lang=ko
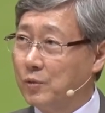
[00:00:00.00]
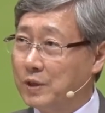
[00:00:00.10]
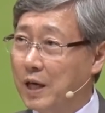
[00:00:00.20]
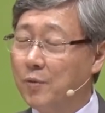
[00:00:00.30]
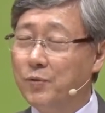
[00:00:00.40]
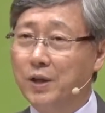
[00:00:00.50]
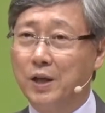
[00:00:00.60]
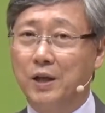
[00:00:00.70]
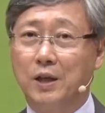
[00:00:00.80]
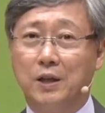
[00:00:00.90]

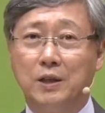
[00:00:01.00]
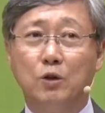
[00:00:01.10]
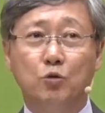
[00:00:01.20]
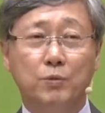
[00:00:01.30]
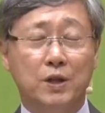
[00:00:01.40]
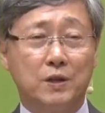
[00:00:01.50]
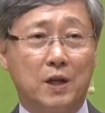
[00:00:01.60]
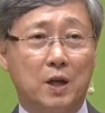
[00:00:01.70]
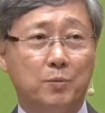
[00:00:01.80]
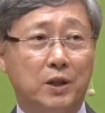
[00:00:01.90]
사람들에게 예수 믿는
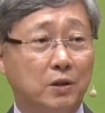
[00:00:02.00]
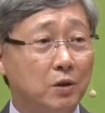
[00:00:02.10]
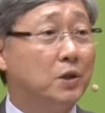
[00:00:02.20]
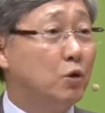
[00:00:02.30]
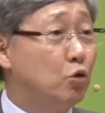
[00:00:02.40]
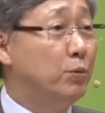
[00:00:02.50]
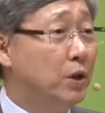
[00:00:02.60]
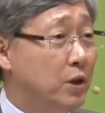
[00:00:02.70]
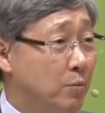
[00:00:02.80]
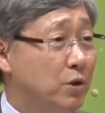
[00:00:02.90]
사람이 그렇게
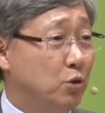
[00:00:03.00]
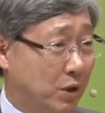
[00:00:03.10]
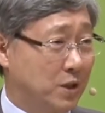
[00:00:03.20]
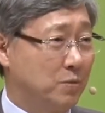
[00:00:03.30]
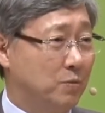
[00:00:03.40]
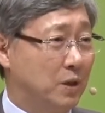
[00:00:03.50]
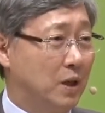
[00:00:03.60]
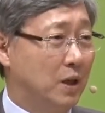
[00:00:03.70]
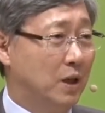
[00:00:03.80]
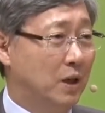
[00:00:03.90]
구별되면 좋겠습니다.